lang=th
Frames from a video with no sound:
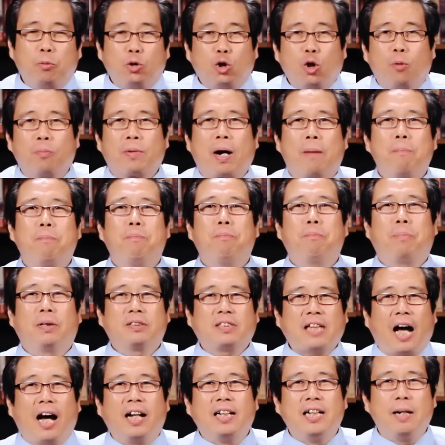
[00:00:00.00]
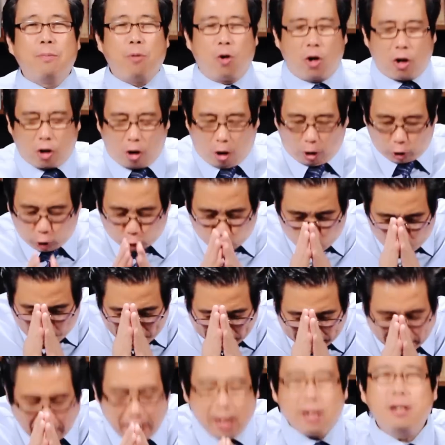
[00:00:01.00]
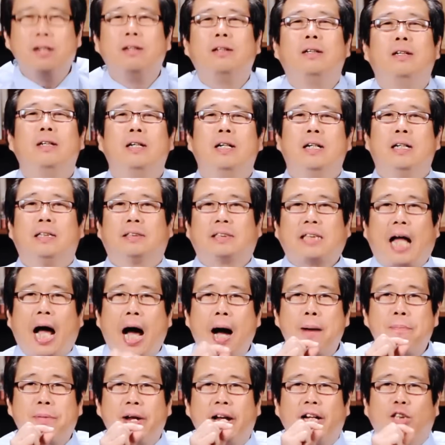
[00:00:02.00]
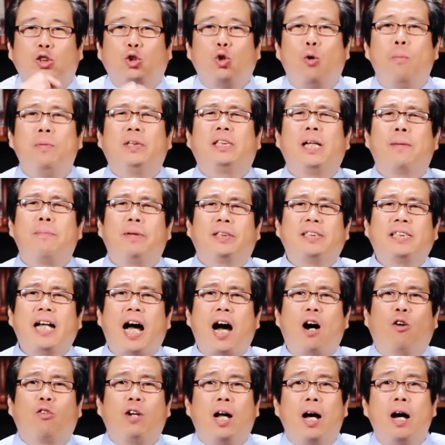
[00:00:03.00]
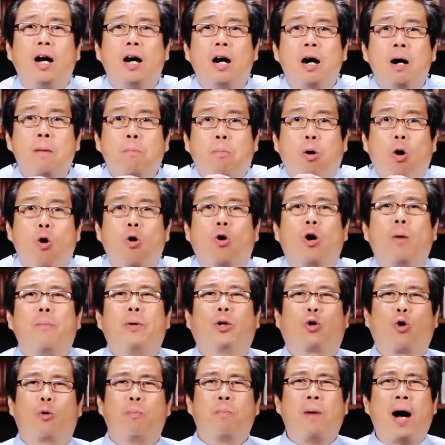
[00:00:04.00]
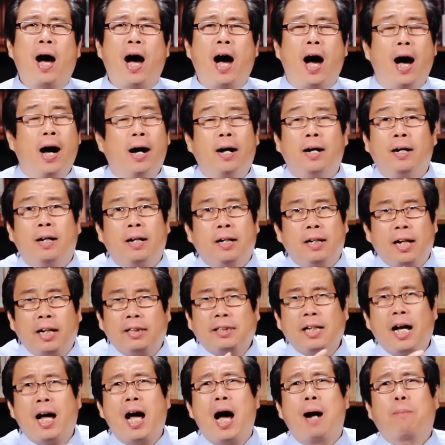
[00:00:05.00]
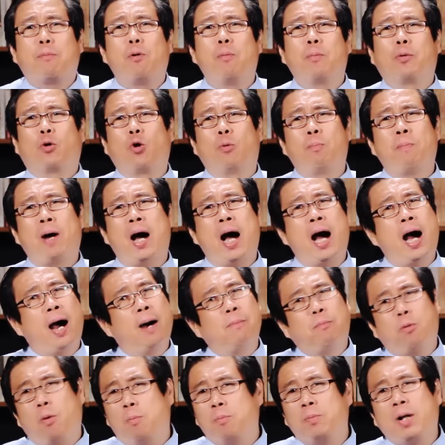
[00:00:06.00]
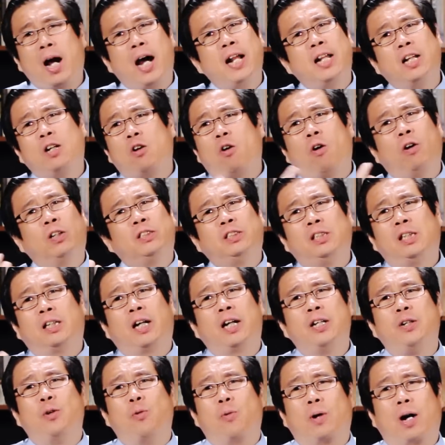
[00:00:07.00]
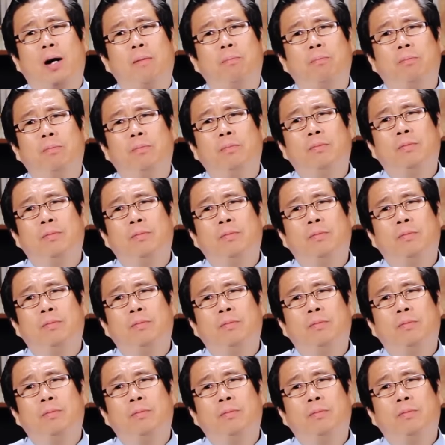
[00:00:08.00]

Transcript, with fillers: นผู้ชมครับภาษาเหนือบอกว่าขอสูมาเตะ ถ้าพระเยซูไม่ใช่พระเจ้านะพระองค์ก็เป็นคนบ้าและถ้าหากผมเป็นคนบ้า ผมนายนิกรเชื่อใครอยู่ครับ